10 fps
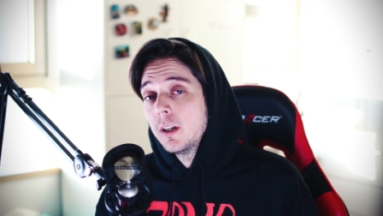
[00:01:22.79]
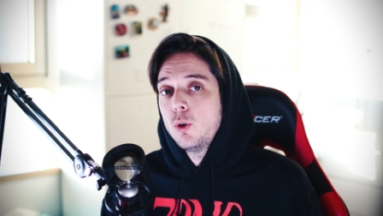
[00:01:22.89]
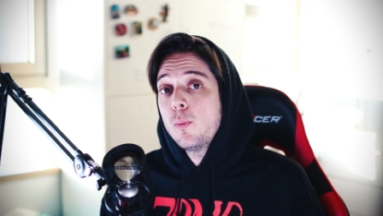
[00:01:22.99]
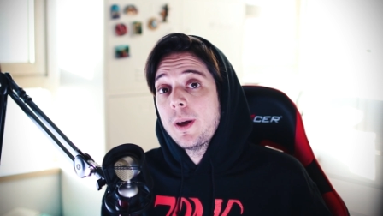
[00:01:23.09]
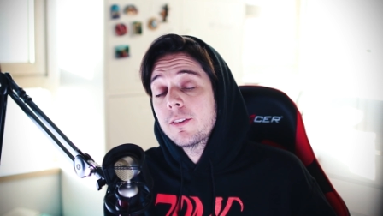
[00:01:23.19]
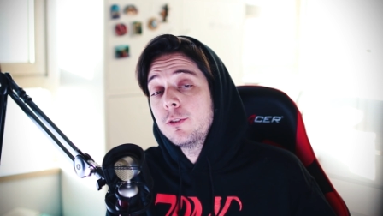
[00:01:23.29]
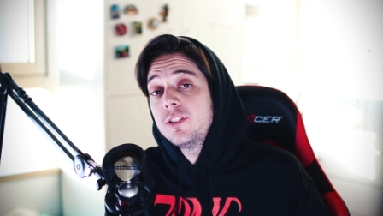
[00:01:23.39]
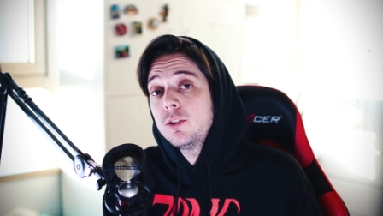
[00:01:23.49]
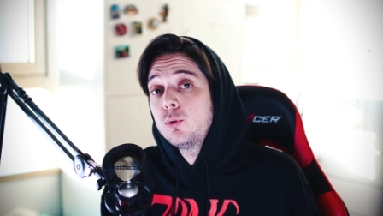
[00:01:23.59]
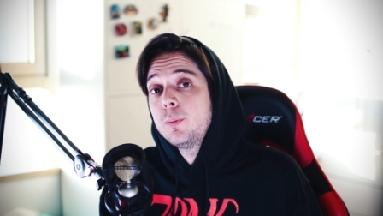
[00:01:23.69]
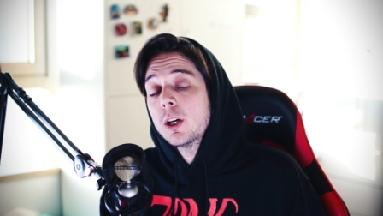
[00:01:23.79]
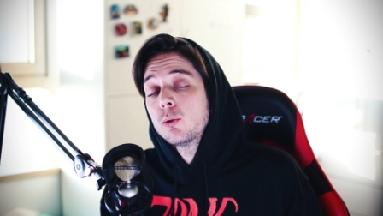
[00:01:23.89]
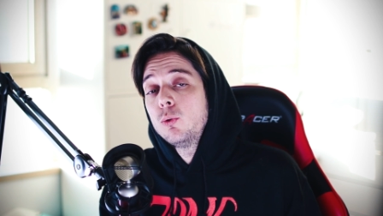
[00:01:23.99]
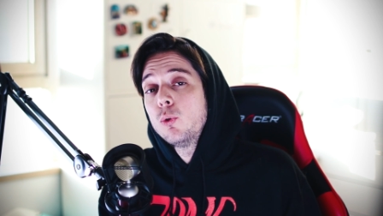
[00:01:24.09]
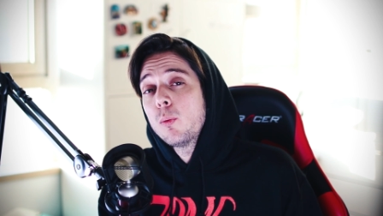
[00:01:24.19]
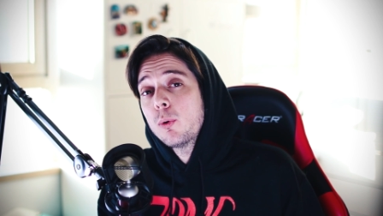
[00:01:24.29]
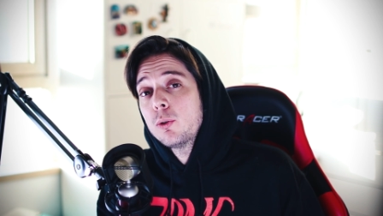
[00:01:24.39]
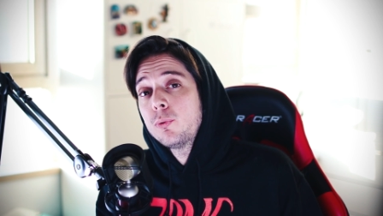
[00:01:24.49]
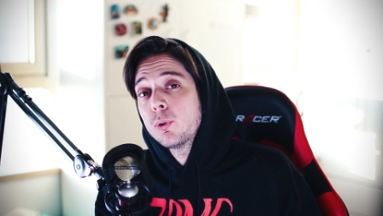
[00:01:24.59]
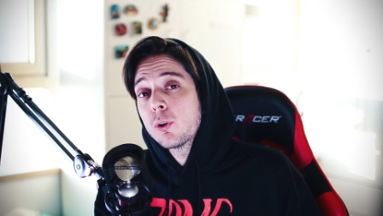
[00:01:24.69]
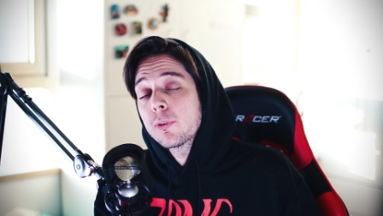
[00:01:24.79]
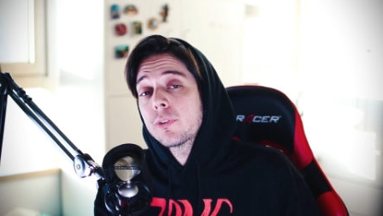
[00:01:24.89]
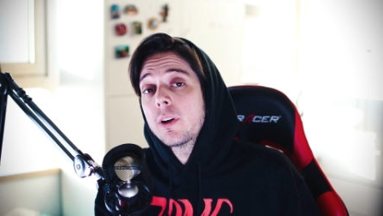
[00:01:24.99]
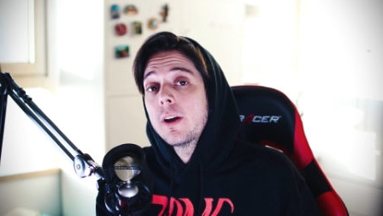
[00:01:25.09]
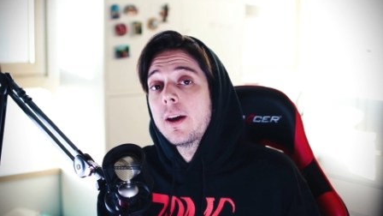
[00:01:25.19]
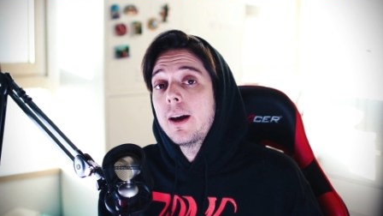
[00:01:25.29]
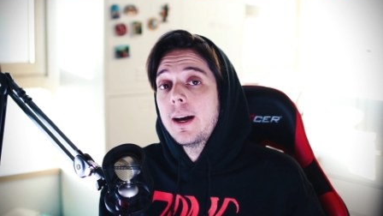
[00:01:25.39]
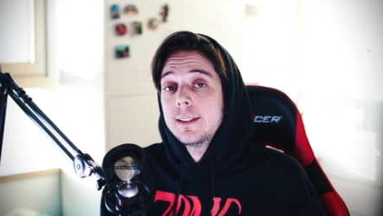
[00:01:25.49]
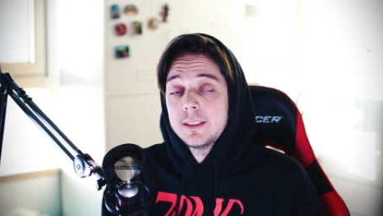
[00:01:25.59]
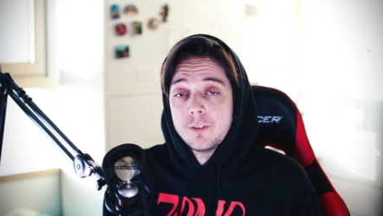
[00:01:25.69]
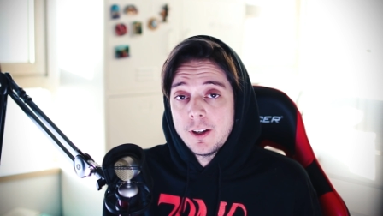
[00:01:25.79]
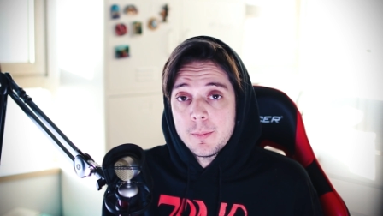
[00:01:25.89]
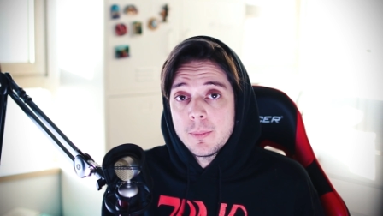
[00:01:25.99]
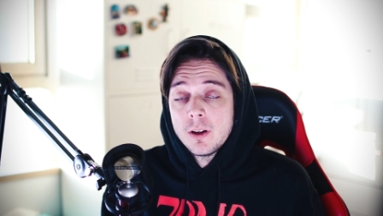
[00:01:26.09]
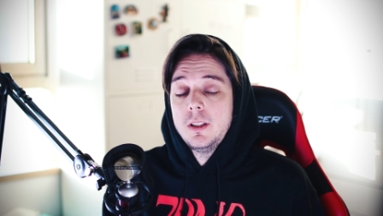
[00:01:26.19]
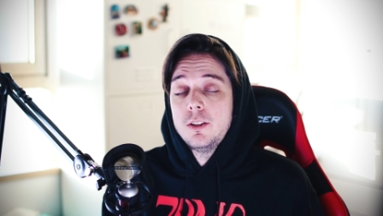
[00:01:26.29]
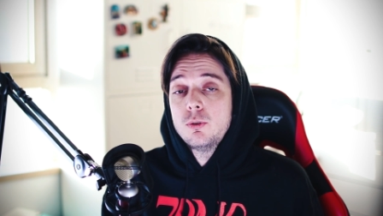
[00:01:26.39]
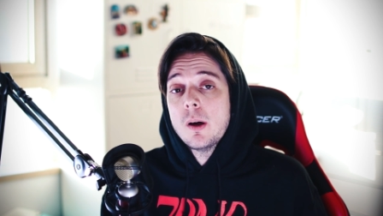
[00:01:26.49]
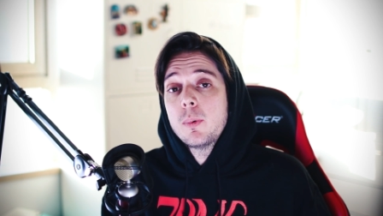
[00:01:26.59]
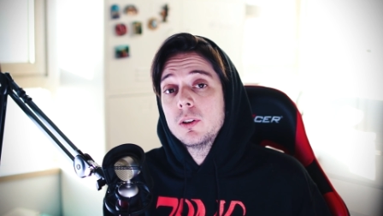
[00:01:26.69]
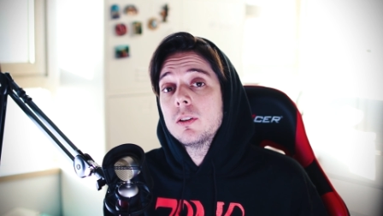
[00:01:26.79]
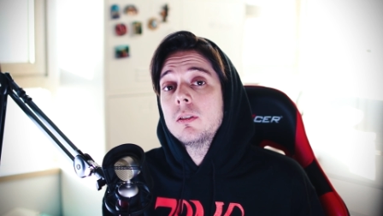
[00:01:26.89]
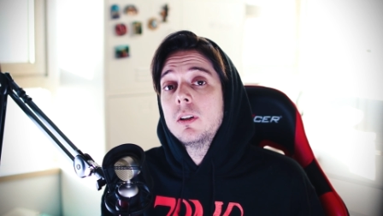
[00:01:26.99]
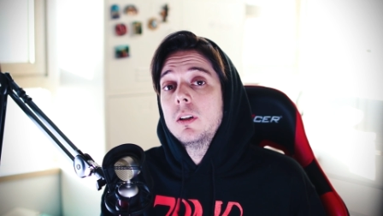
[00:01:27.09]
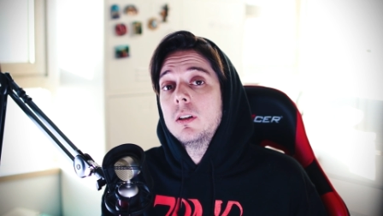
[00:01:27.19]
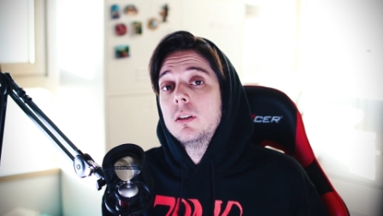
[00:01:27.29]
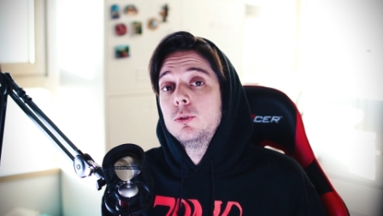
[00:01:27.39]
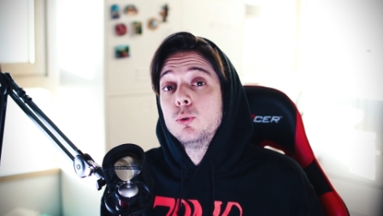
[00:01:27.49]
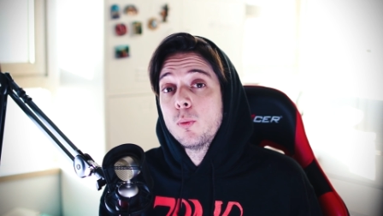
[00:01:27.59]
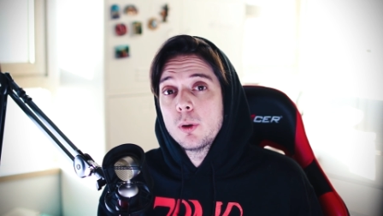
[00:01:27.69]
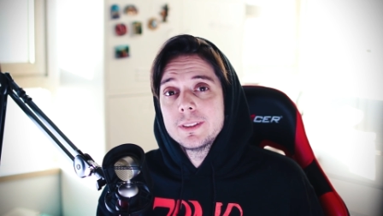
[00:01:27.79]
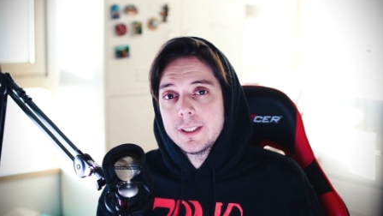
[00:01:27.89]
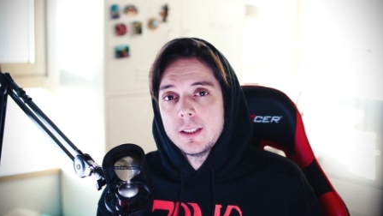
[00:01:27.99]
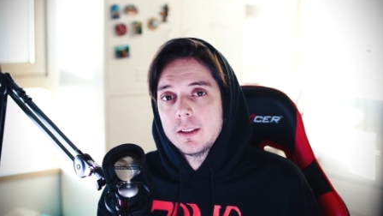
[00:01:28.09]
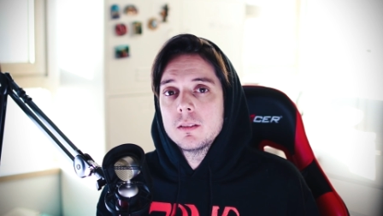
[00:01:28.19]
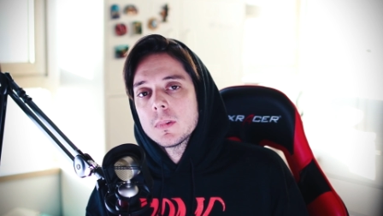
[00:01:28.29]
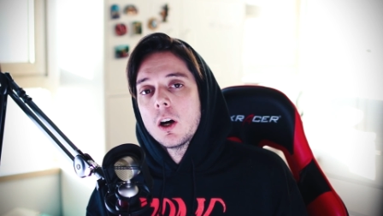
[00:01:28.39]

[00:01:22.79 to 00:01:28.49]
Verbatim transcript: le père faisait subir de nombreuses violences à sa femme, et cela pendant euh, de nombreuses années.